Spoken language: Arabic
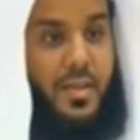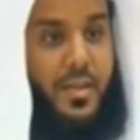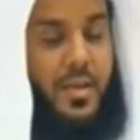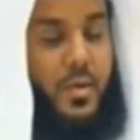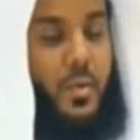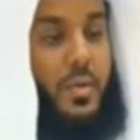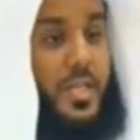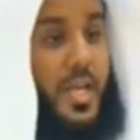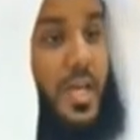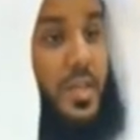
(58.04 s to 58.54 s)

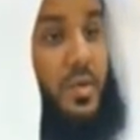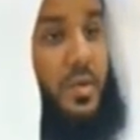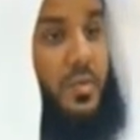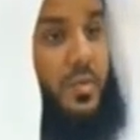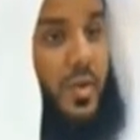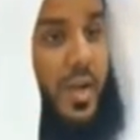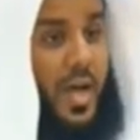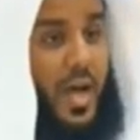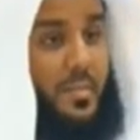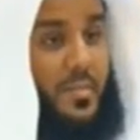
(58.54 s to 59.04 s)
وسيضعف
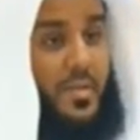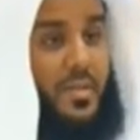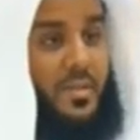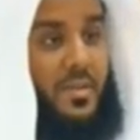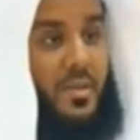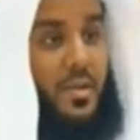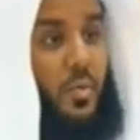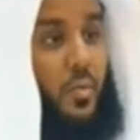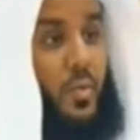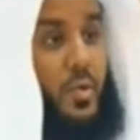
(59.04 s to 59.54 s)
الأمن
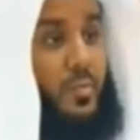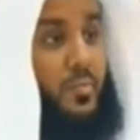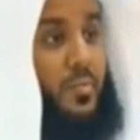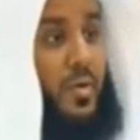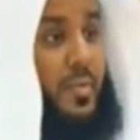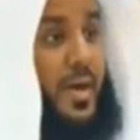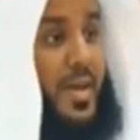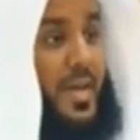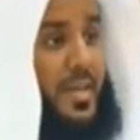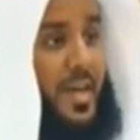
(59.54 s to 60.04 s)

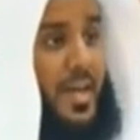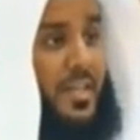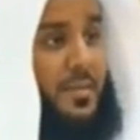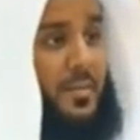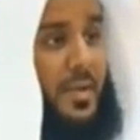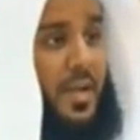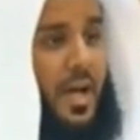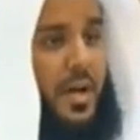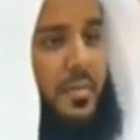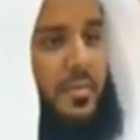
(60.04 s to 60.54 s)
وربما ينعدم
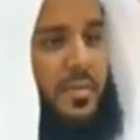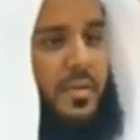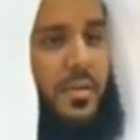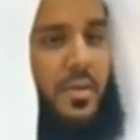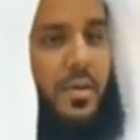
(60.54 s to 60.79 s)
الأمن